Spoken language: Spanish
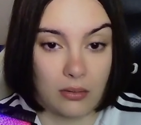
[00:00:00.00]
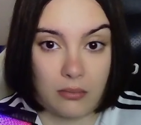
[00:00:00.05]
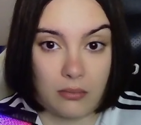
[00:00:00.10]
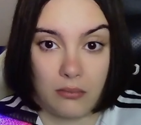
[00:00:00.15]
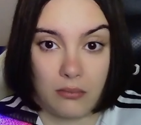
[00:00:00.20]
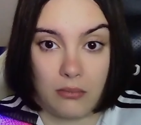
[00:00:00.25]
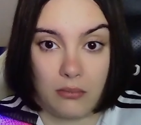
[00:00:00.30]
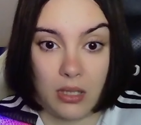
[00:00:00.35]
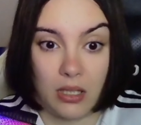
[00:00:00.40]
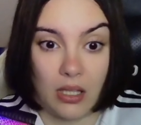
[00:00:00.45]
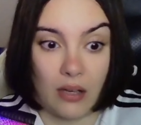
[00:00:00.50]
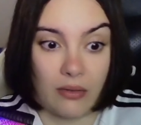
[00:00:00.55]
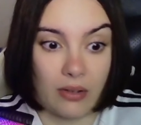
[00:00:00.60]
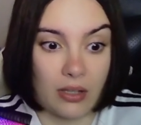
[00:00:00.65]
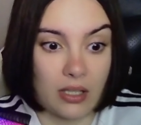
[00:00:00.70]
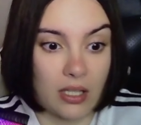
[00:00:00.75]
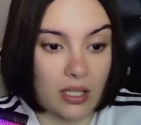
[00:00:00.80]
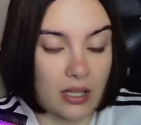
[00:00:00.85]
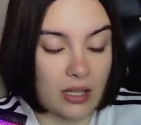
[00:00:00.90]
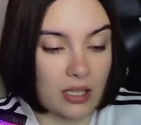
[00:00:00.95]
mi tía
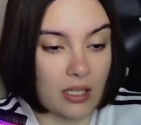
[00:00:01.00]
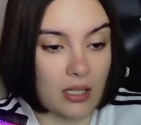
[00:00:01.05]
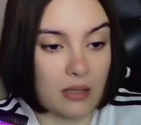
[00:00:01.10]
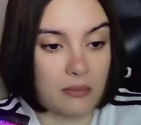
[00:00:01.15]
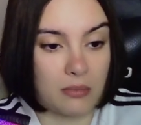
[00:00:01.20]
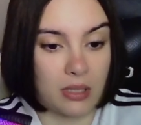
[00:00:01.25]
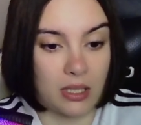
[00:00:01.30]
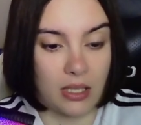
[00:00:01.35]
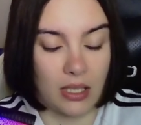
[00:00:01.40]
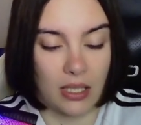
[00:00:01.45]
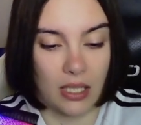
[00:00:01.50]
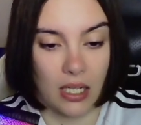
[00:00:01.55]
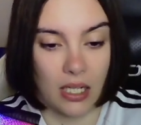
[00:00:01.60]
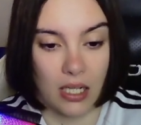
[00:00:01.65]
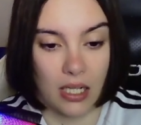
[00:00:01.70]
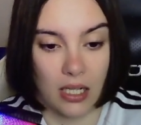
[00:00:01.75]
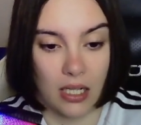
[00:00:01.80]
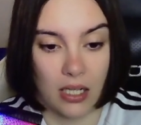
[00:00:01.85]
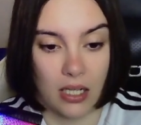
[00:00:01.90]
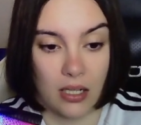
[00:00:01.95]
fallece, mi
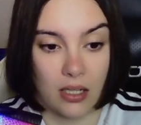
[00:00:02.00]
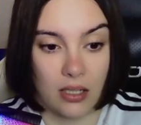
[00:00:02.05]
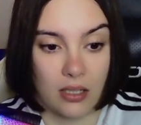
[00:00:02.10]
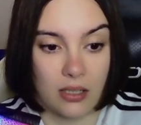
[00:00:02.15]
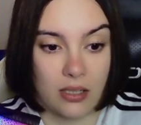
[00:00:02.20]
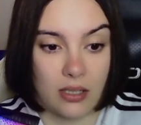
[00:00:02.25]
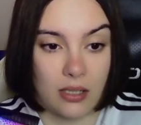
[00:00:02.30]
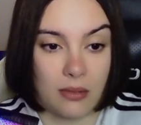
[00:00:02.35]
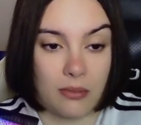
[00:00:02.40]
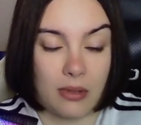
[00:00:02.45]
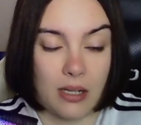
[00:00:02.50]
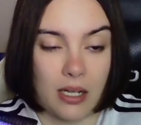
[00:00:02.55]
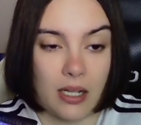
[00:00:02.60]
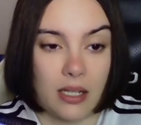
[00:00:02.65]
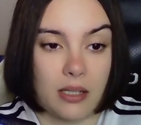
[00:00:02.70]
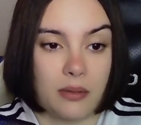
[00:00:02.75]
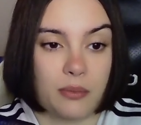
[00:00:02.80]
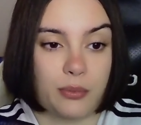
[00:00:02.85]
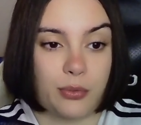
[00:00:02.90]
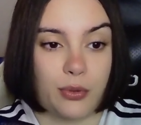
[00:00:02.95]
tía se
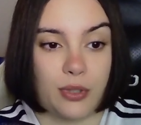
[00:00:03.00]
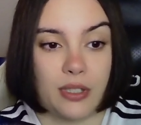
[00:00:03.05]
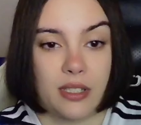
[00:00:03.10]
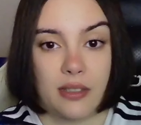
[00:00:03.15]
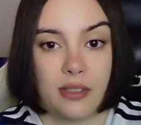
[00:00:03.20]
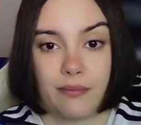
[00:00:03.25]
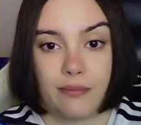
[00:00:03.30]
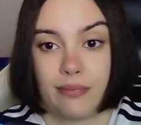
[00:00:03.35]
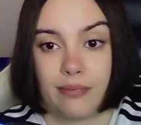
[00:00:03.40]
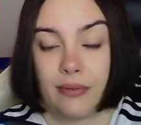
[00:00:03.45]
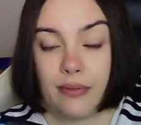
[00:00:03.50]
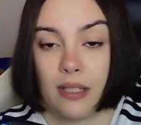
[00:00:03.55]
va y pues